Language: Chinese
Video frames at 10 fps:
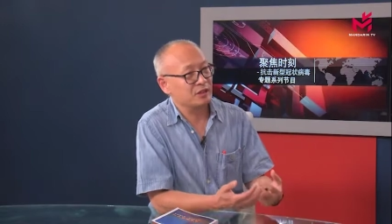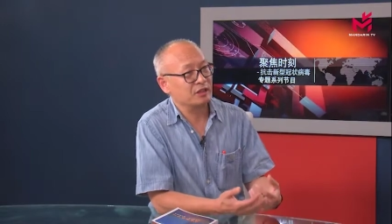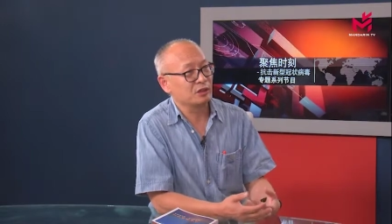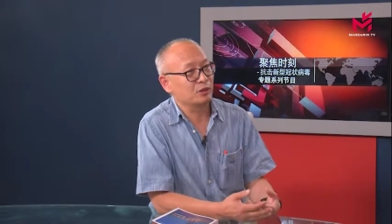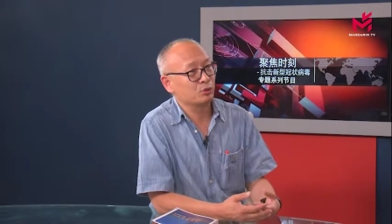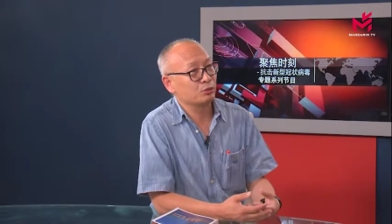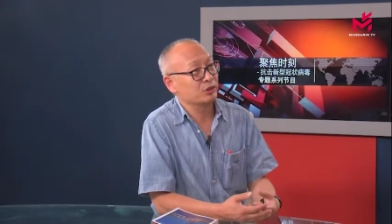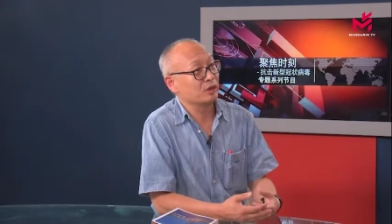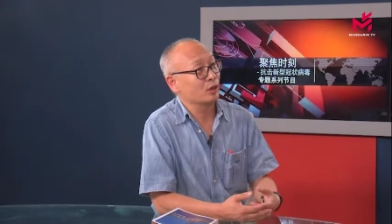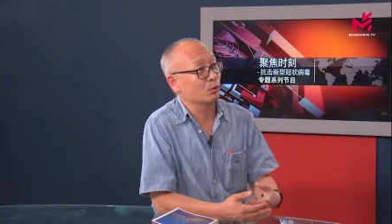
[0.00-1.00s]
情呢，促
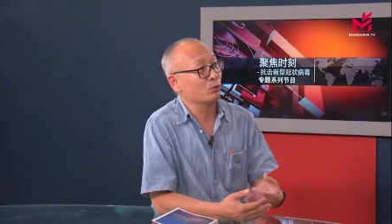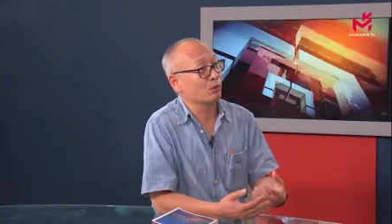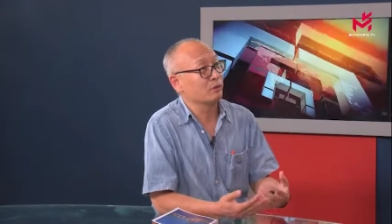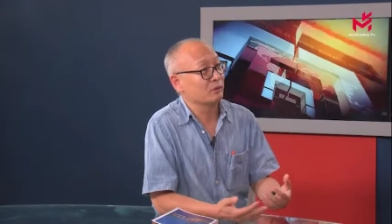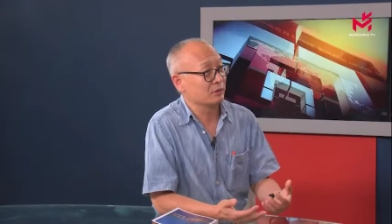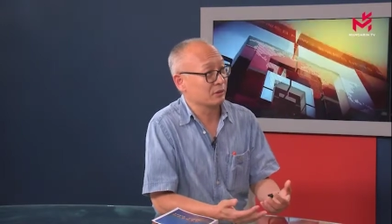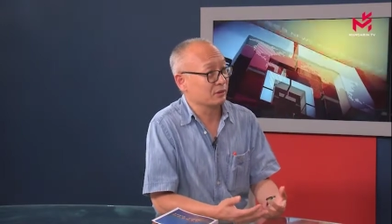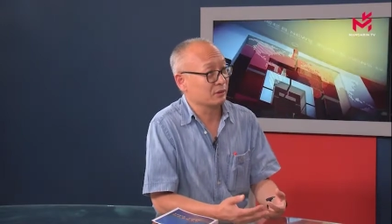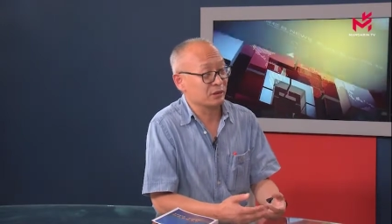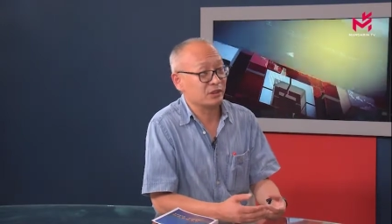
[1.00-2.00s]
进了很多
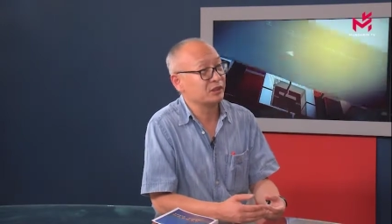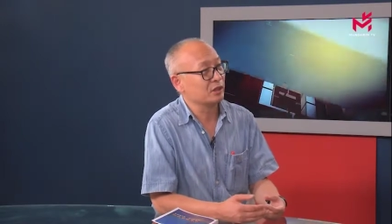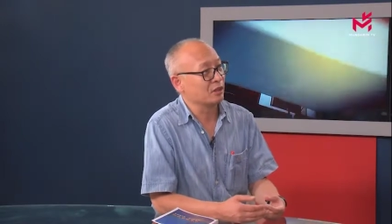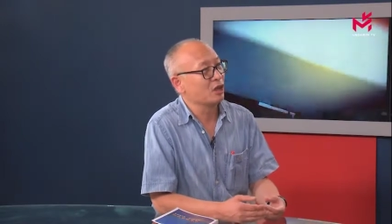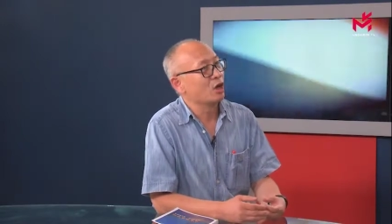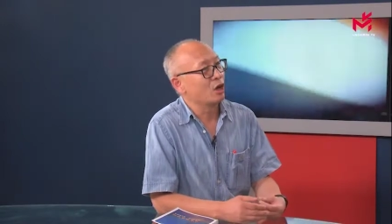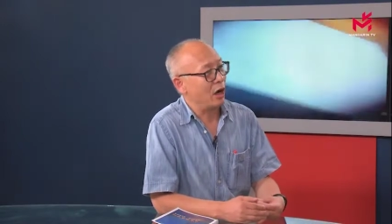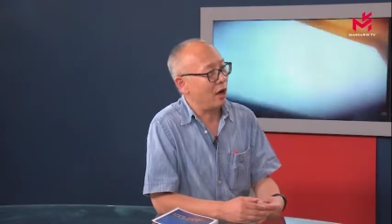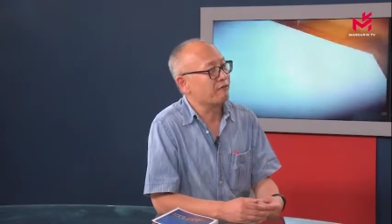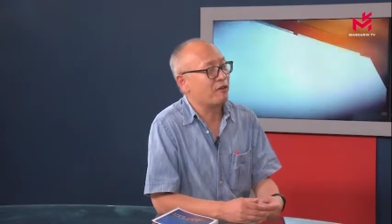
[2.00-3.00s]
呃事情，哎，
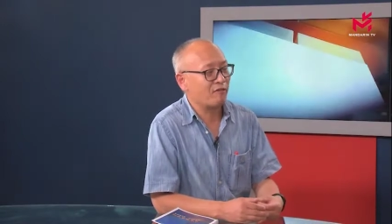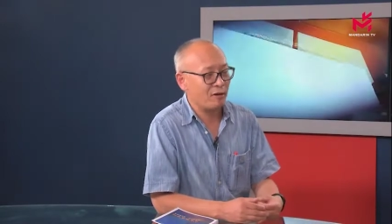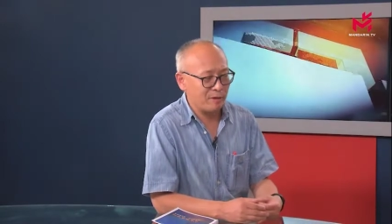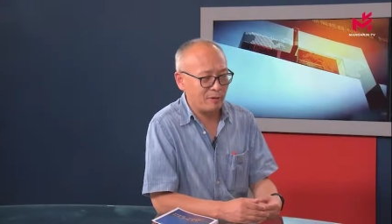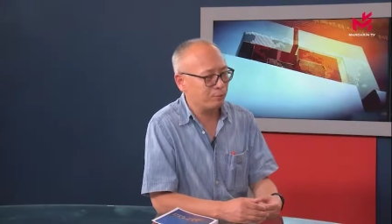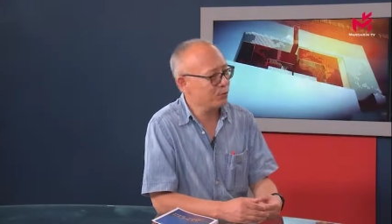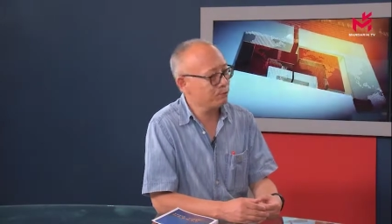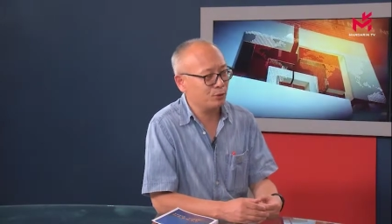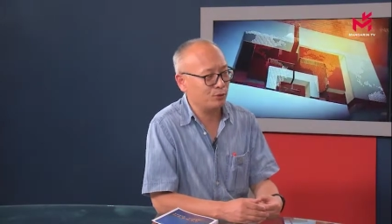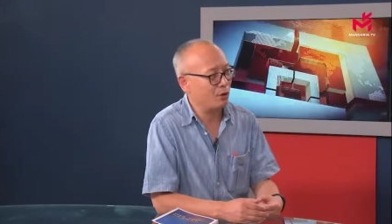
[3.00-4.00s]
方方面面必
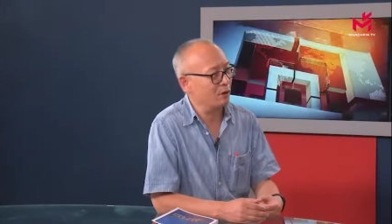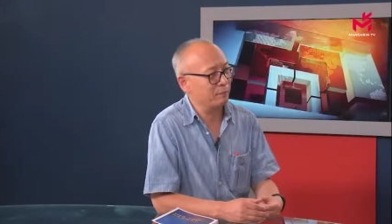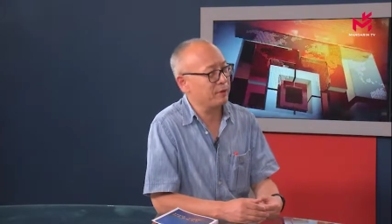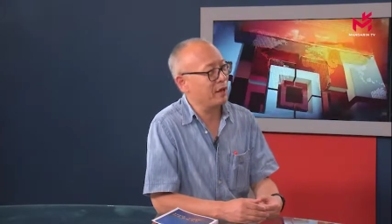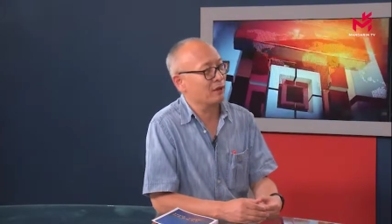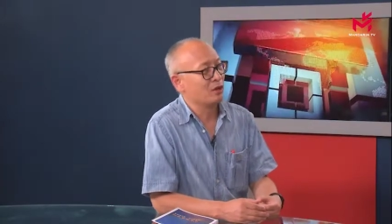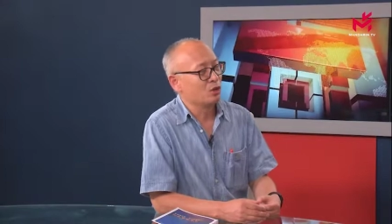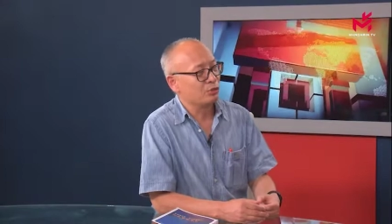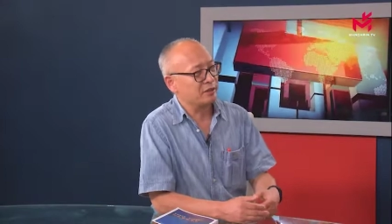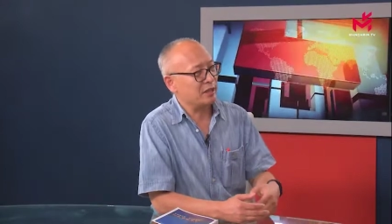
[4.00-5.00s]
必须要变。
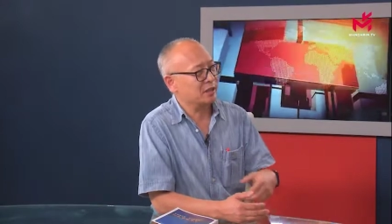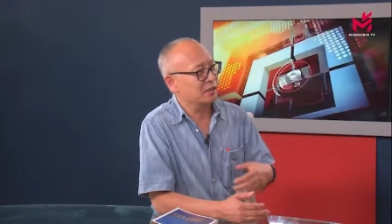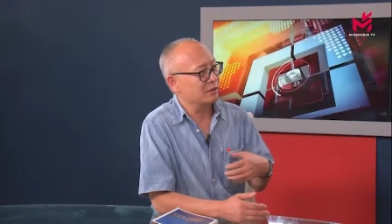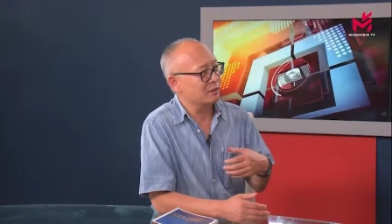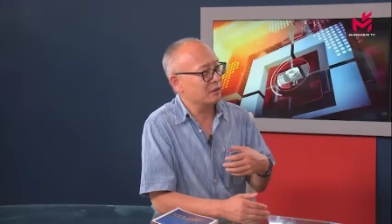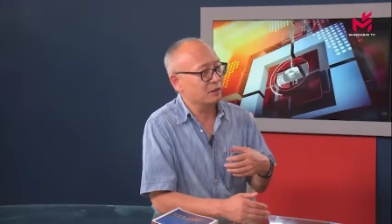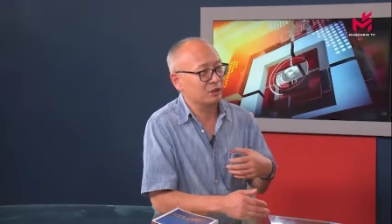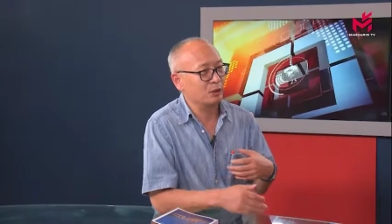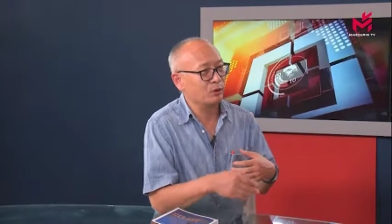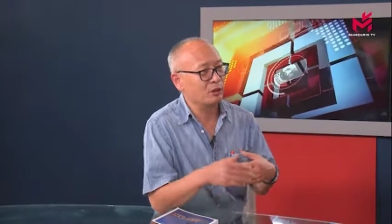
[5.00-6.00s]
所以在这个呃
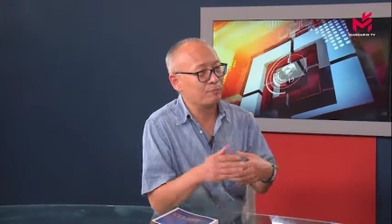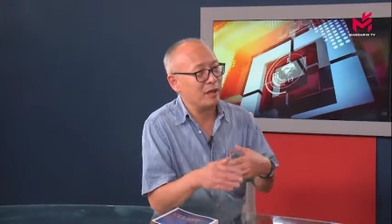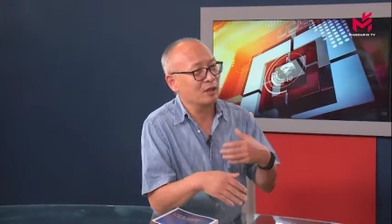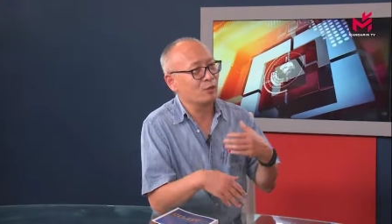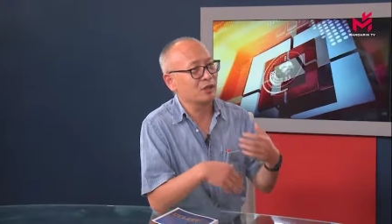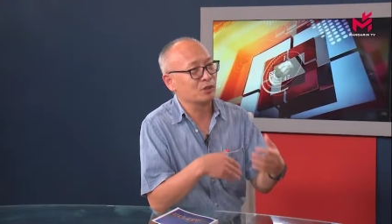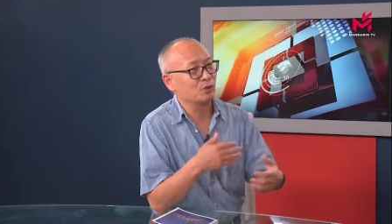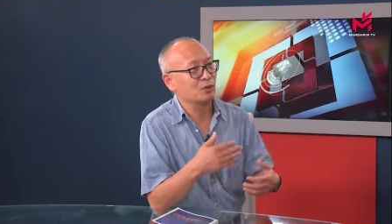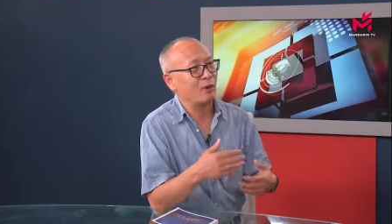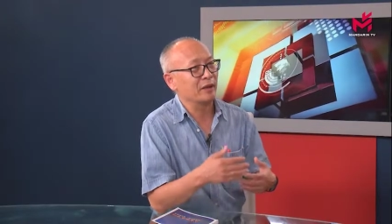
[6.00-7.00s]
社会的变革过程
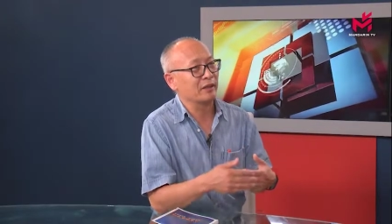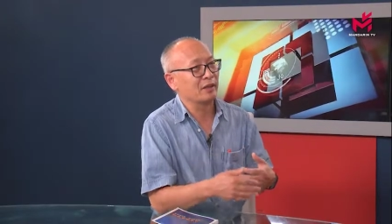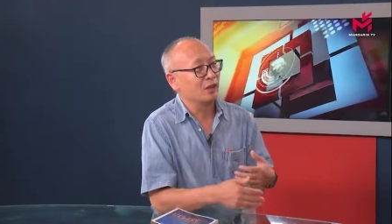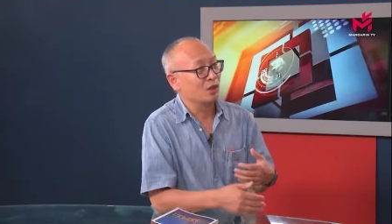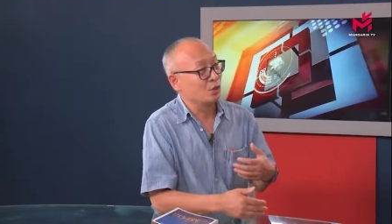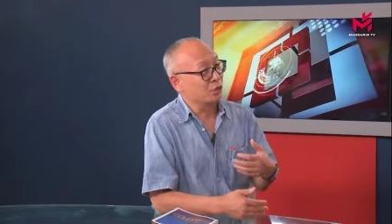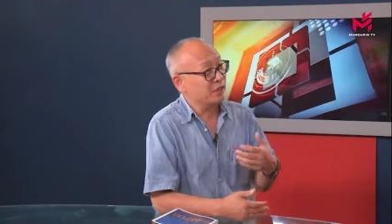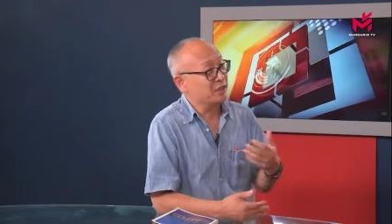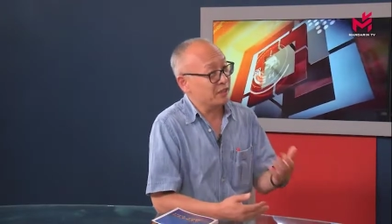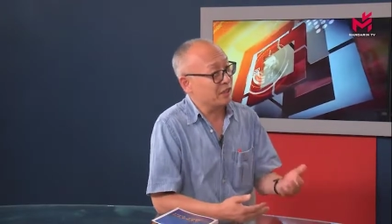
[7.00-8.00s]
中的话呢，有些
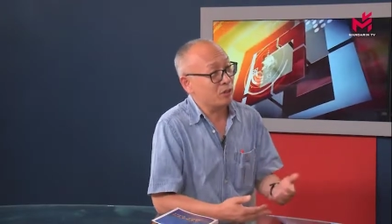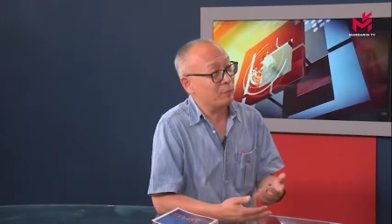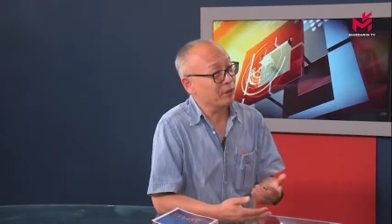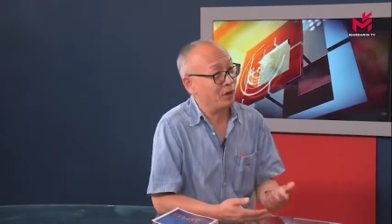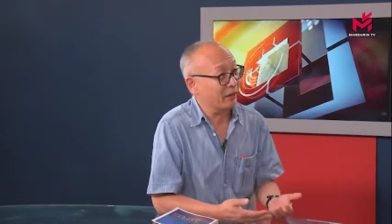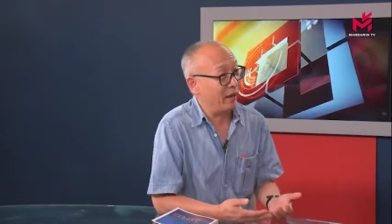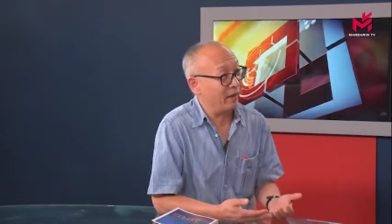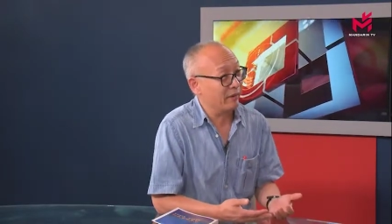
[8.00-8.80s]
企业要被淘汰，